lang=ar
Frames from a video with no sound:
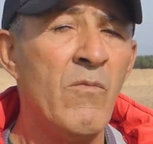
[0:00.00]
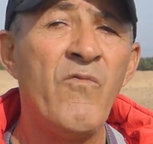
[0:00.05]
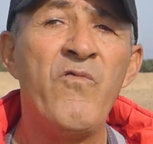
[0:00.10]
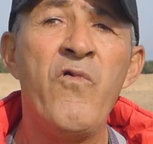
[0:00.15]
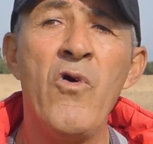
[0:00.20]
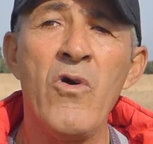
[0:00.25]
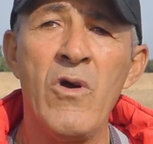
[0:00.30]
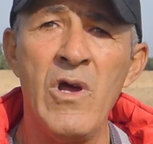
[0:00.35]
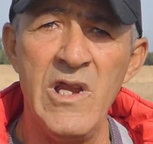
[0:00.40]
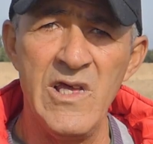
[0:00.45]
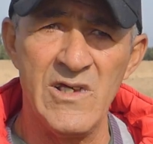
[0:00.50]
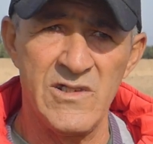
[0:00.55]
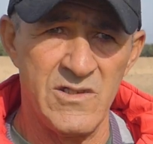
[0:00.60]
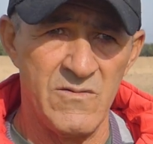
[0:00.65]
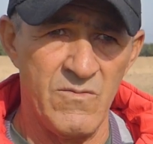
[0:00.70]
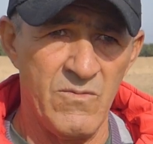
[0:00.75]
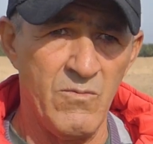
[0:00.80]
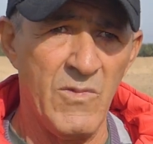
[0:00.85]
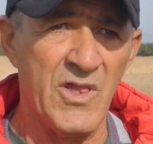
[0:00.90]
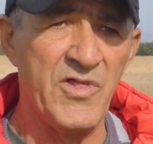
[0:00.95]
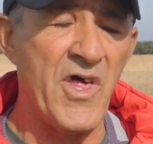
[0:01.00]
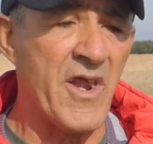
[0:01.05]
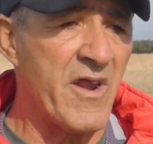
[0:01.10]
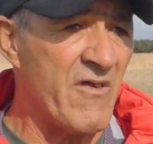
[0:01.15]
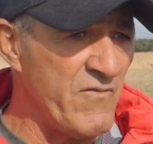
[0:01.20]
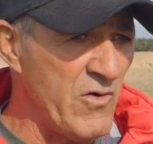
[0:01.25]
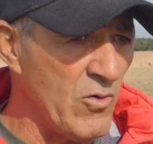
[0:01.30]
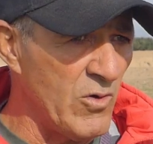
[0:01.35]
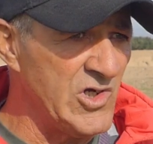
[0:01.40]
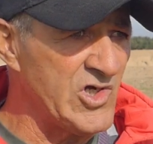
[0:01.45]
فوق اللازم متضرر
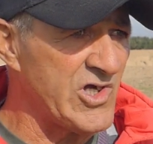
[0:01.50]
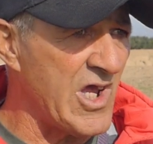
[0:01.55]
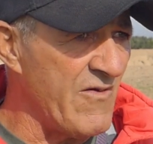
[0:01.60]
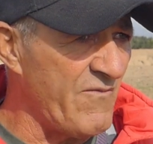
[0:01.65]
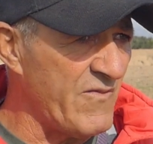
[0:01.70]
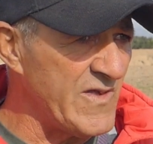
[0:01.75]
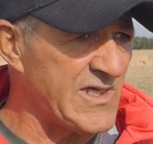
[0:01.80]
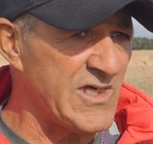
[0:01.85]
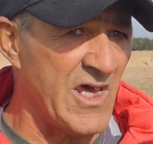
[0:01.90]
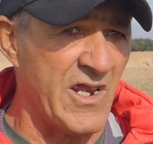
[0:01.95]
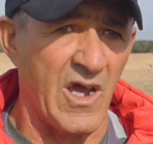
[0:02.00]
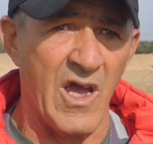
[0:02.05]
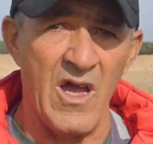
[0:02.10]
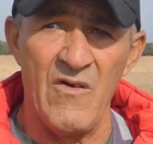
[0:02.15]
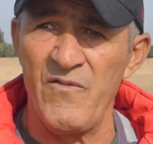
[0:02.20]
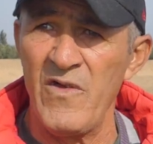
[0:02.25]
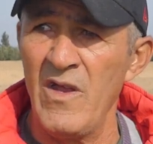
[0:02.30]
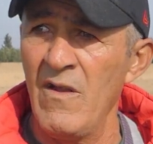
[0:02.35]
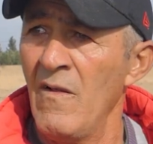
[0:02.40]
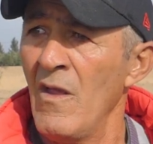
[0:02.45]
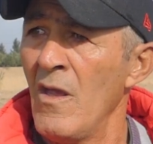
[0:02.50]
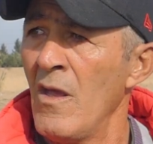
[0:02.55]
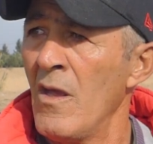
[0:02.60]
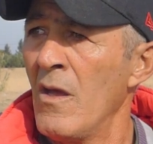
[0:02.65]
في كل شيء في السرقه في